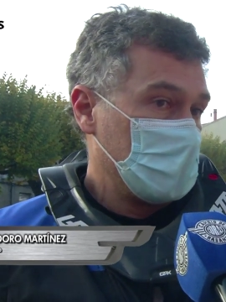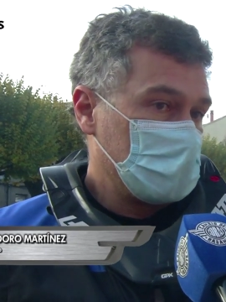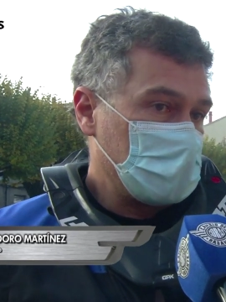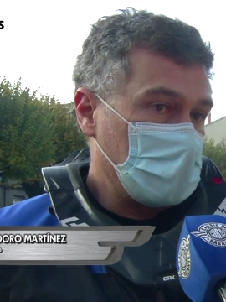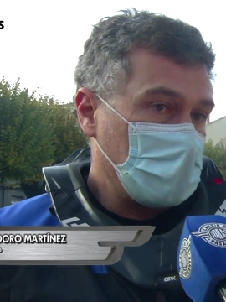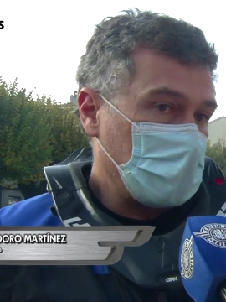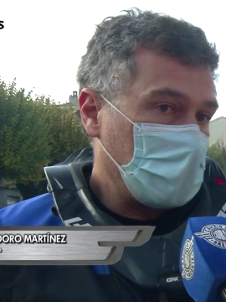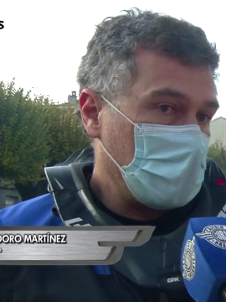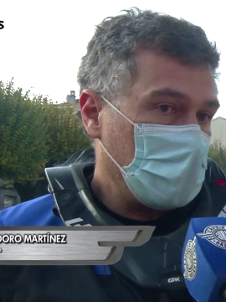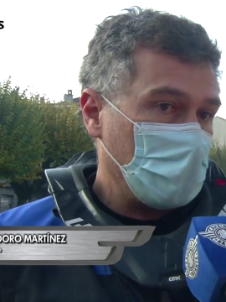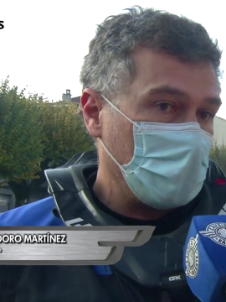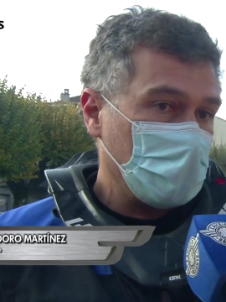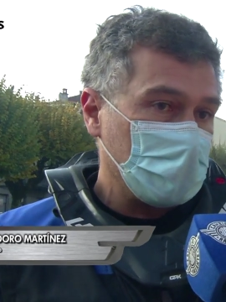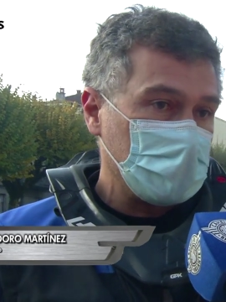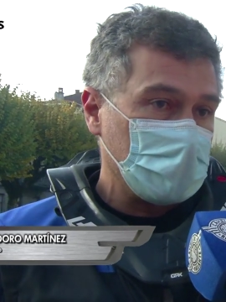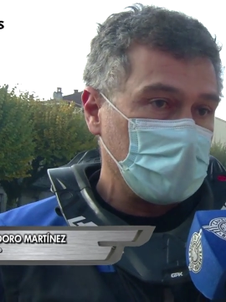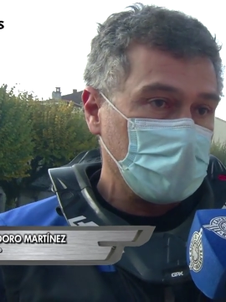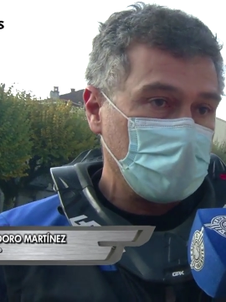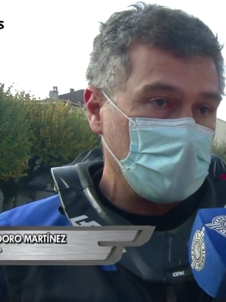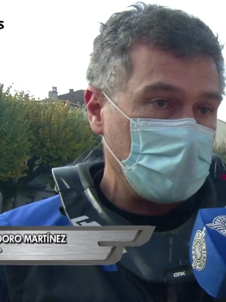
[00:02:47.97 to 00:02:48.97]
O sea que,
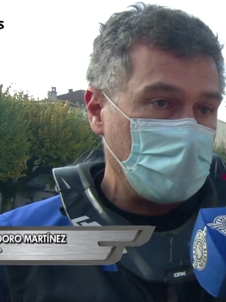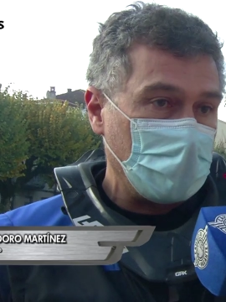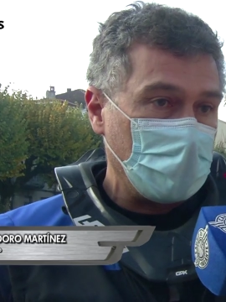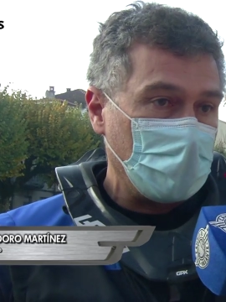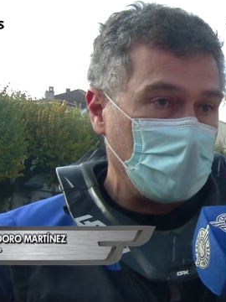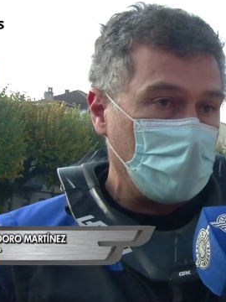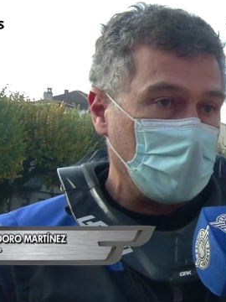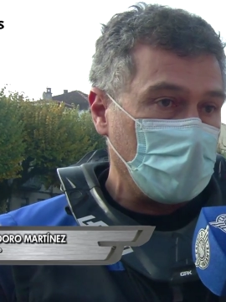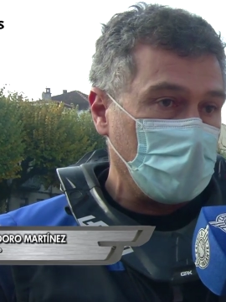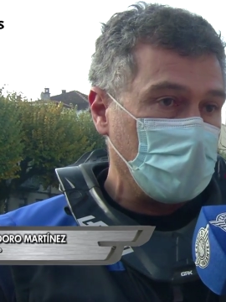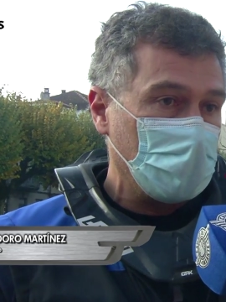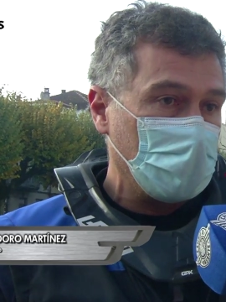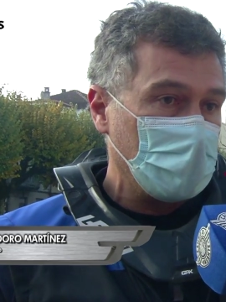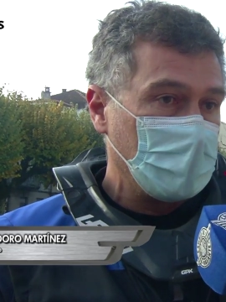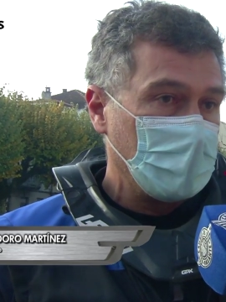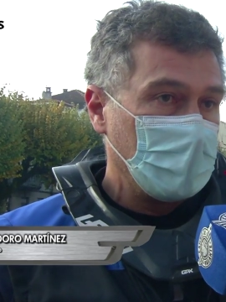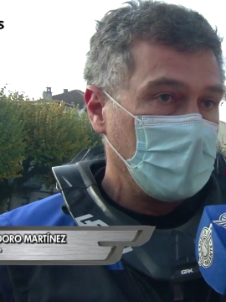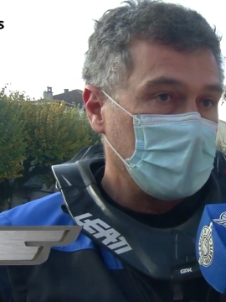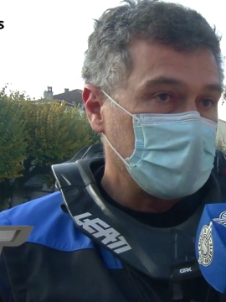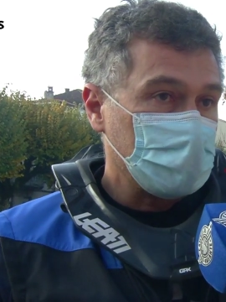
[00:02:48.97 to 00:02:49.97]
oye, y
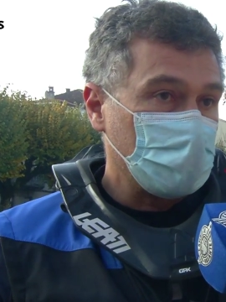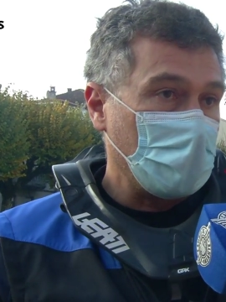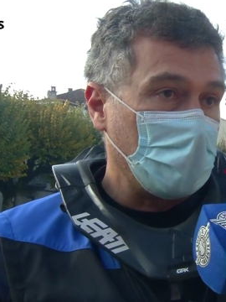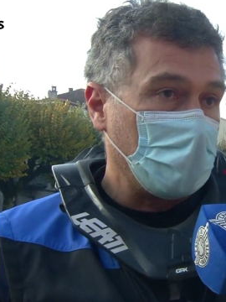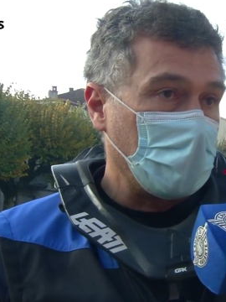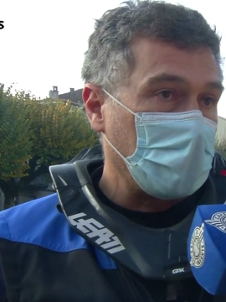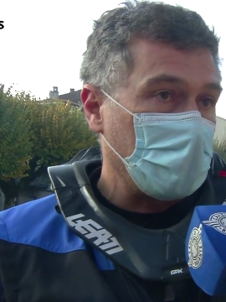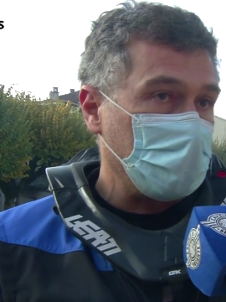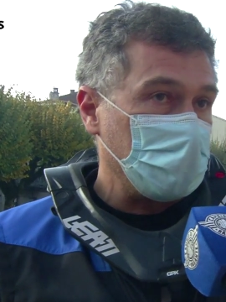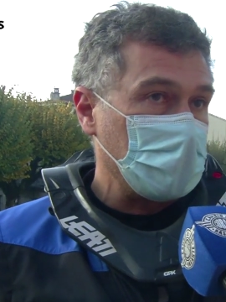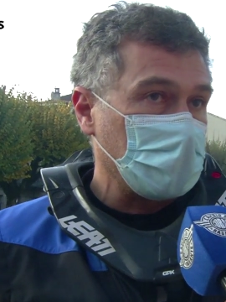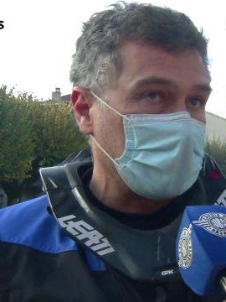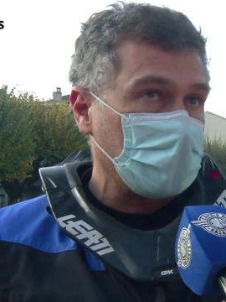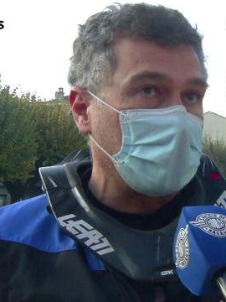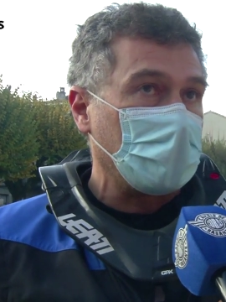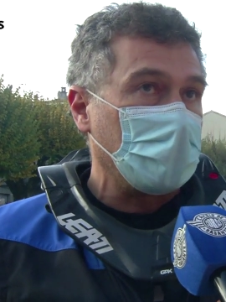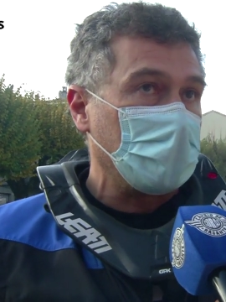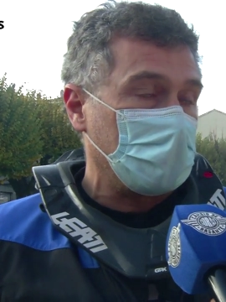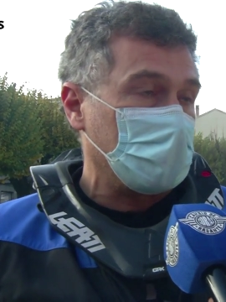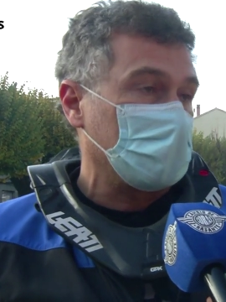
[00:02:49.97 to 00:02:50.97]
es una maravilla que
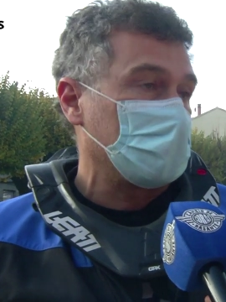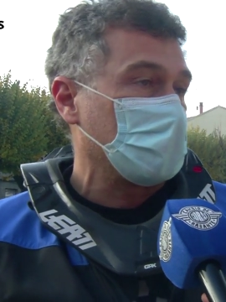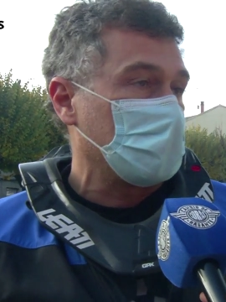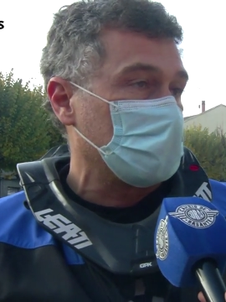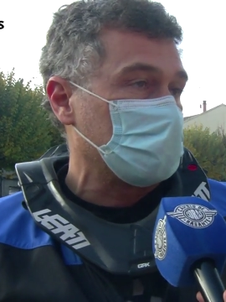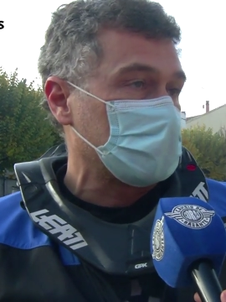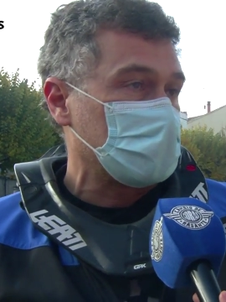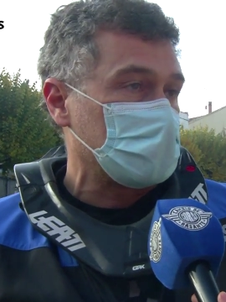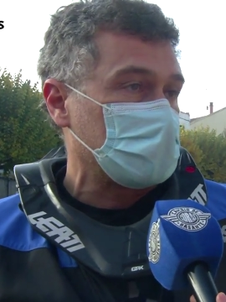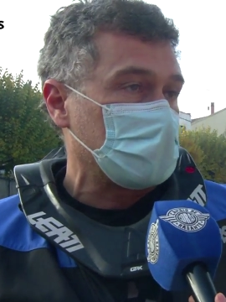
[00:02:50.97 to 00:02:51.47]
en Galicia tengamos